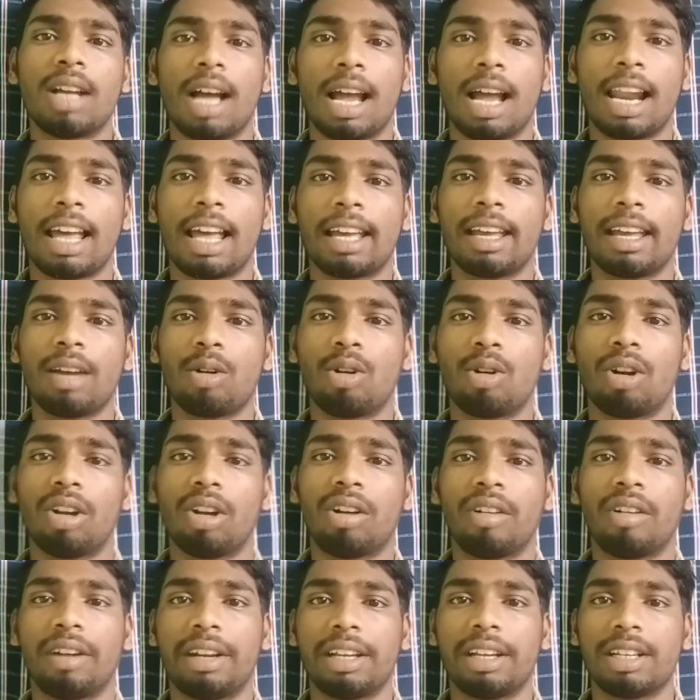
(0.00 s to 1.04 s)
అలాగే
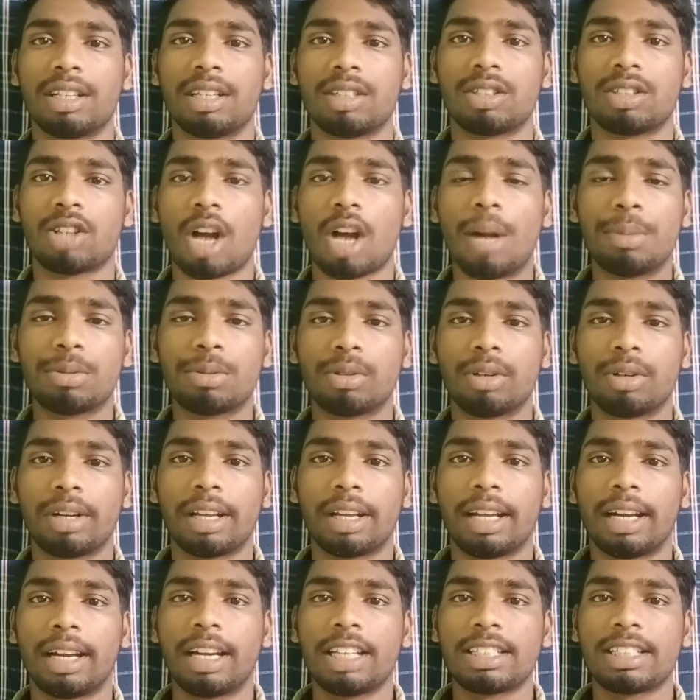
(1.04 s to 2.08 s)
కొన్ని కొన్ని షాప్స్
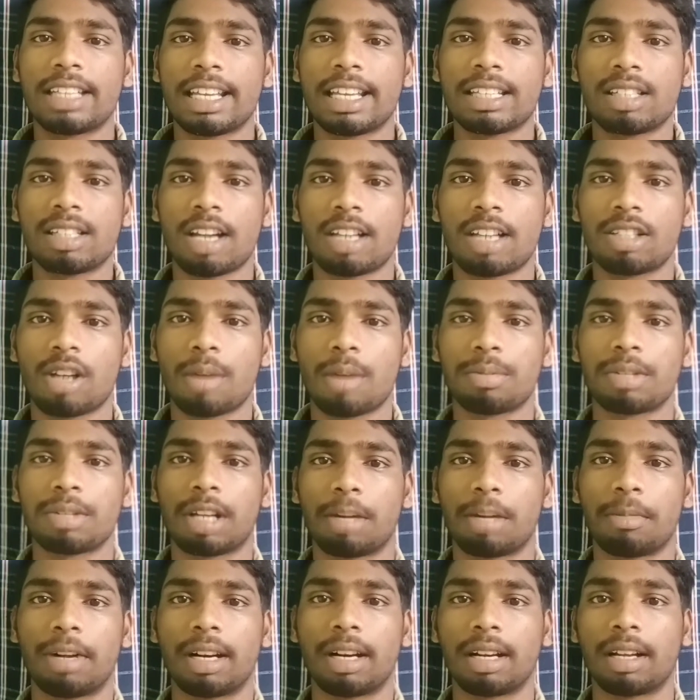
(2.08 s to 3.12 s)
ఉంటాయి అంటే సీజనల్ షాప్స్
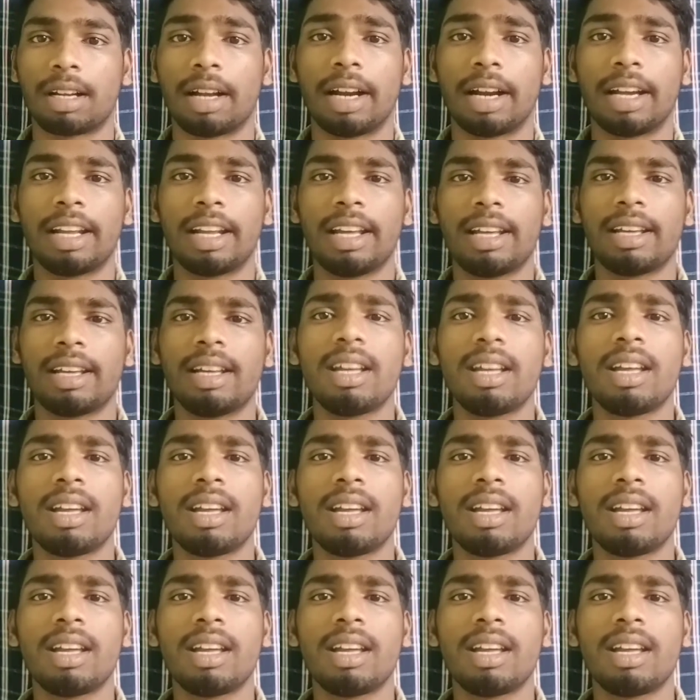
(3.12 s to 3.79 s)
అనమాట అంటే